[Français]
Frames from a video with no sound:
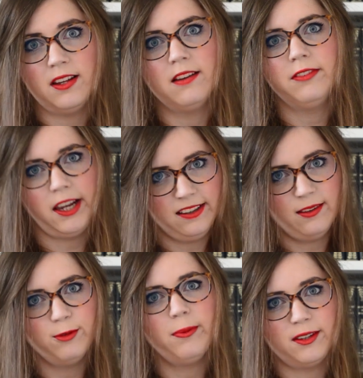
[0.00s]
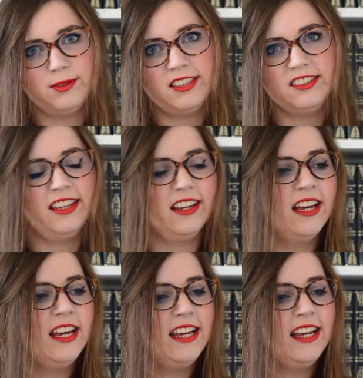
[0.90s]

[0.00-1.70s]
un véritable personnage qui a